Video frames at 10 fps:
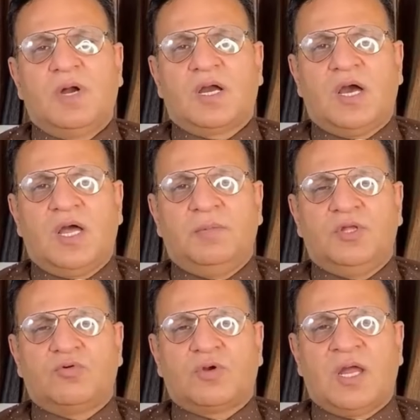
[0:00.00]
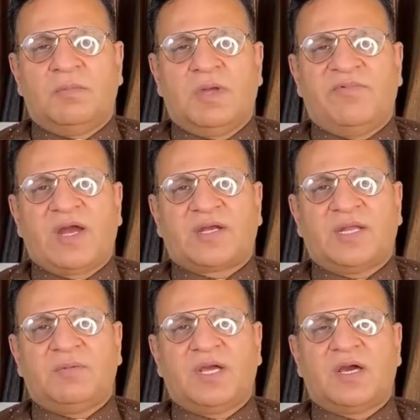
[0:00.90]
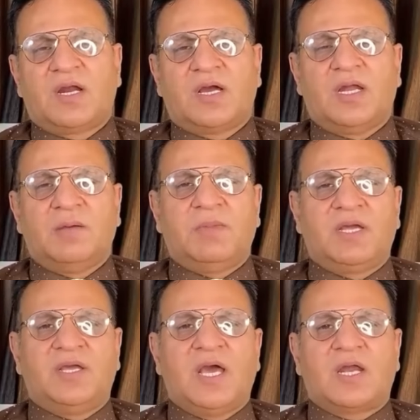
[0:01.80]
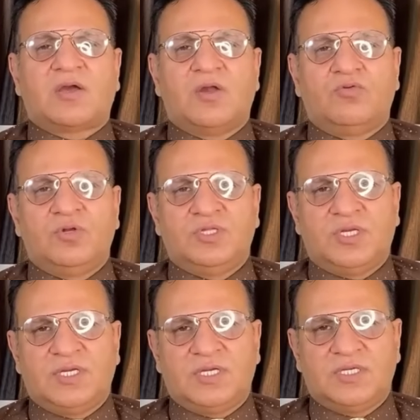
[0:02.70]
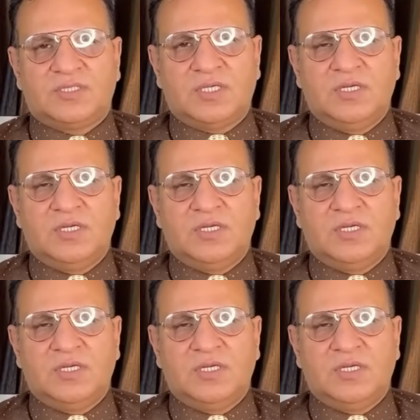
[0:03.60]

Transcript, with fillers: मकान में दुकान में फैक्ट्री में कारखाने में गैर कानूनी तरीके से